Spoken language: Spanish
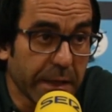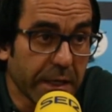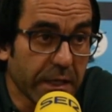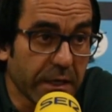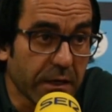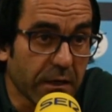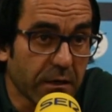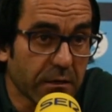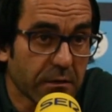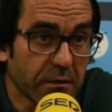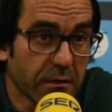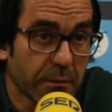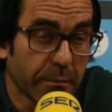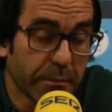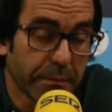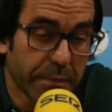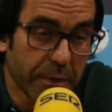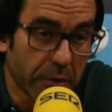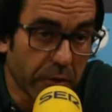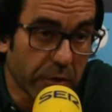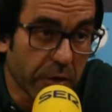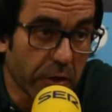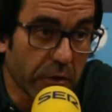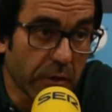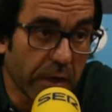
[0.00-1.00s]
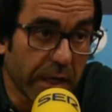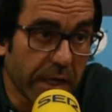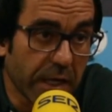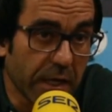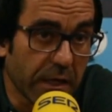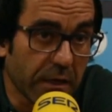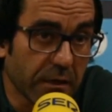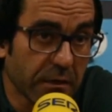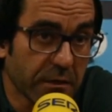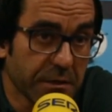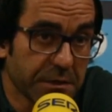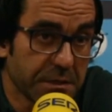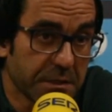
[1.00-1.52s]
manera, pero quiero
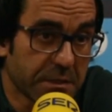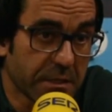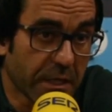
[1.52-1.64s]
ganar.